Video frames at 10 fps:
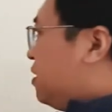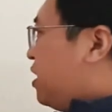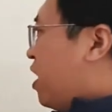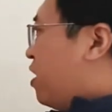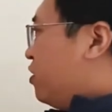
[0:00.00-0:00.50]

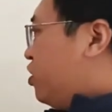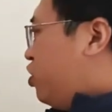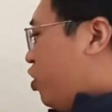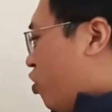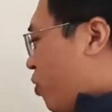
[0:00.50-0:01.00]
这样
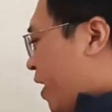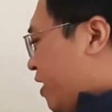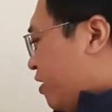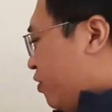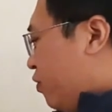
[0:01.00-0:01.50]
交
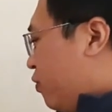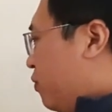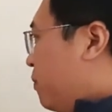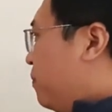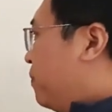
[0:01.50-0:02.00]
换以后。